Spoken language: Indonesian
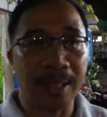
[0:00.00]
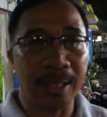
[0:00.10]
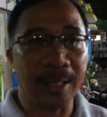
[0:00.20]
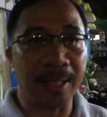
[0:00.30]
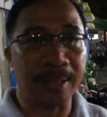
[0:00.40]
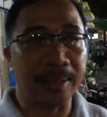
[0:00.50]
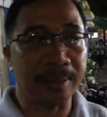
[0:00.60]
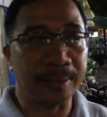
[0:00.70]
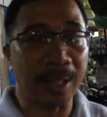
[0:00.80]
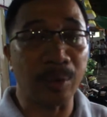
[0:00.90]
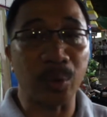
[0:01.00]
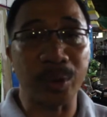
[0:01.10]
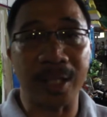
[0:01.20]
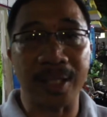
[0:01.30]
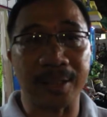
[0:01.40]
ah, tahun-tahun
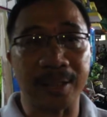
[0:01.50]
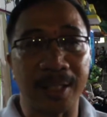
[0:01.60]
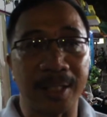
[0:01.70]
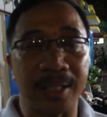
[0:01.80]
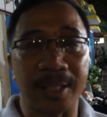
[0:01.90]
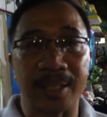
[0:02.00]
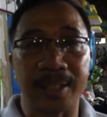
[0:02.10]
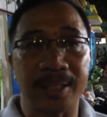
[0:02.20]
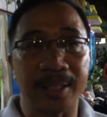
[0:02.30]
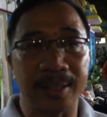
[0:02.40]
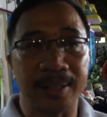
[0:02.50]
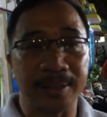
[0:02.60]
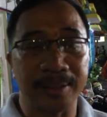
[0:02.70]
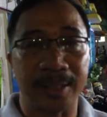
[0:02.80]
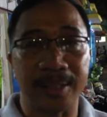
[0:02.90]
yang akan datang kegiatan ini
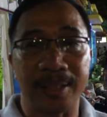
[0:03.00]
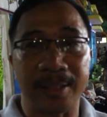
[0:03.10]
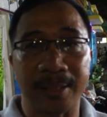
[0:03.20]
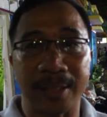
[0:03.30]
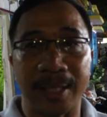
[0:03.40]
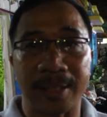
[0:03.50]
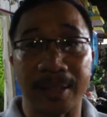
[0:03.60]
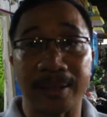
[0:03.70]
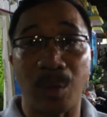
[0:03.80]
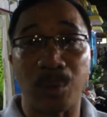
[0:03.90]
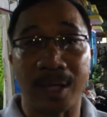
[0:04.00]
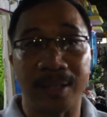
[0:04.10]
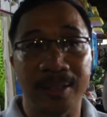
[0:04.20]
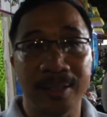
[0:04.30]
jadi kegiatan tahunan